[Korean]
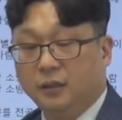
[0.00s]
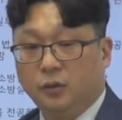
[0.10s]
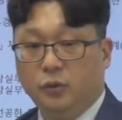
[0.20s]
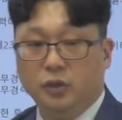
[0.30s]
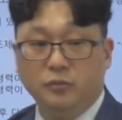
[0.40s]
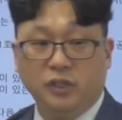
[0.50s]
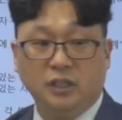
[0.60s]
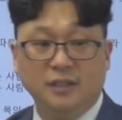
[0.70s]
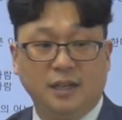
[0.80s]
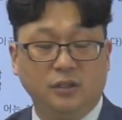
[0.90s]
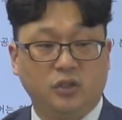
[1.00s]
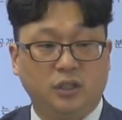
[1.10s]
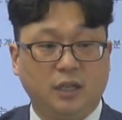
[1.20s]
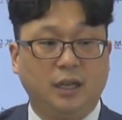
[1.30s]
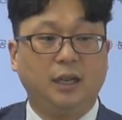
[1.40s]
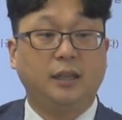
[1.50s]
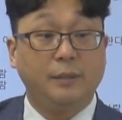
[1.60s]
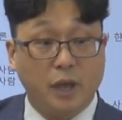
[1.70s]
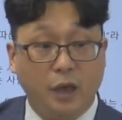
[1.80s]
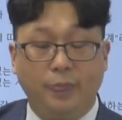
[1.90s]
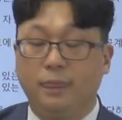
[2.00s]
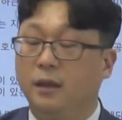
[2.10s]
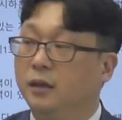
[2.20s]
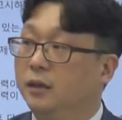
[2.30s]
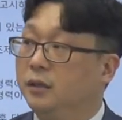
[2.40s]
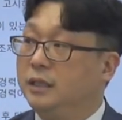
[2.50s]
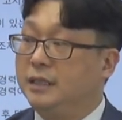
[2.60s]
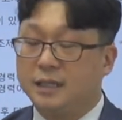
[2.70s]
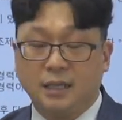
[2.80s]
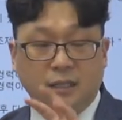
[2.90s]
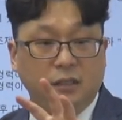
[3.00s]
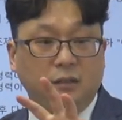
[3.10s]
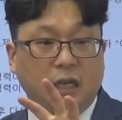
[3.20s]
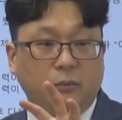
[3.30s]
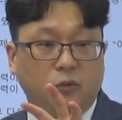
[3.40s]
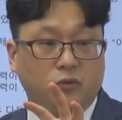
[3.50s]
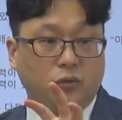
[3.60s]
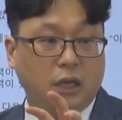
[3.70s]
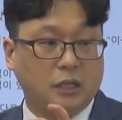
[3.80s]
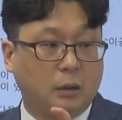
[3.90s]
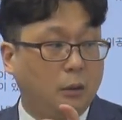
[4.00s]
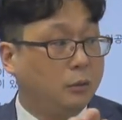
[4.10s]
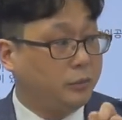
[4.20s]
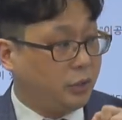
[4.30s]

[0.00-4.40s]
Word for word: 위험물 기능장을 취득하게 되면 2차 시험 과목 중에서 과목